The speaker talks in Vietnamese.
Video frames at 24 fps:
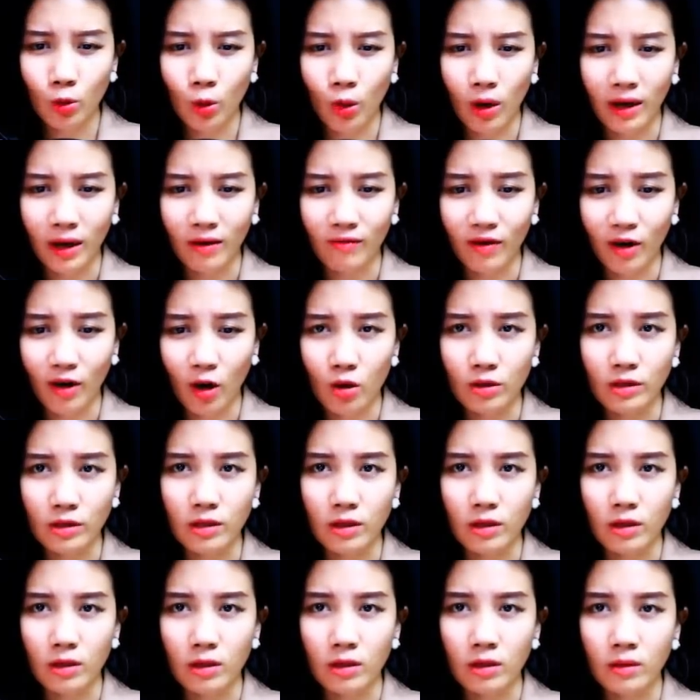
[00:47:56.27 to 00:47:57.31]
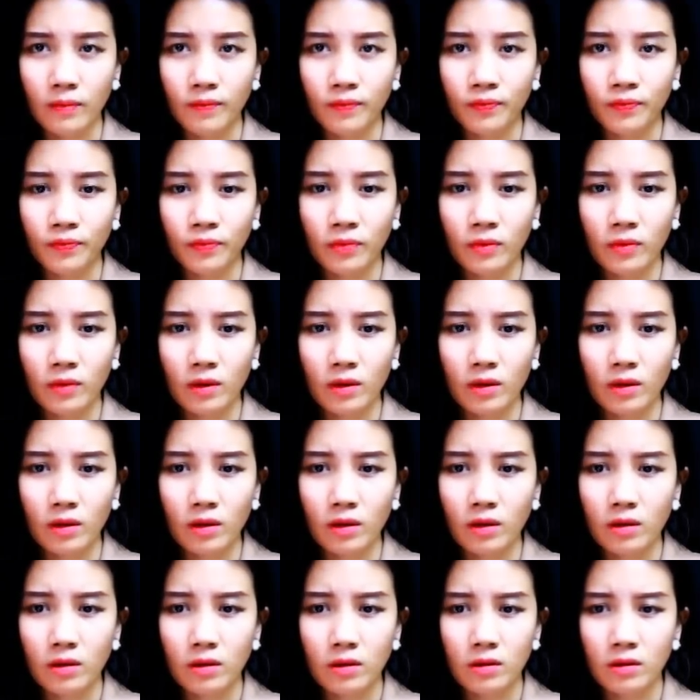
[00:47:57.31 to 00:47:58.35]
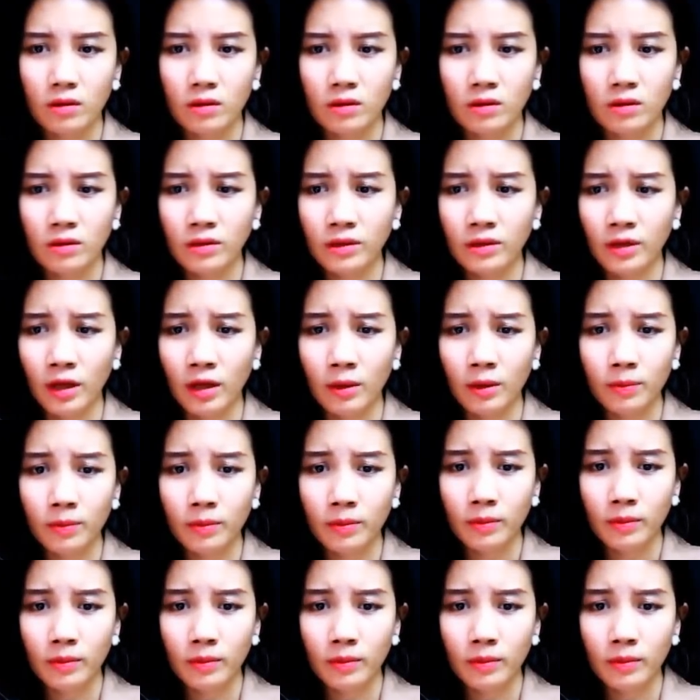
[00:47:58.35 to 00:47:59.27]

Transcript: hoảng và lo sợ Sếp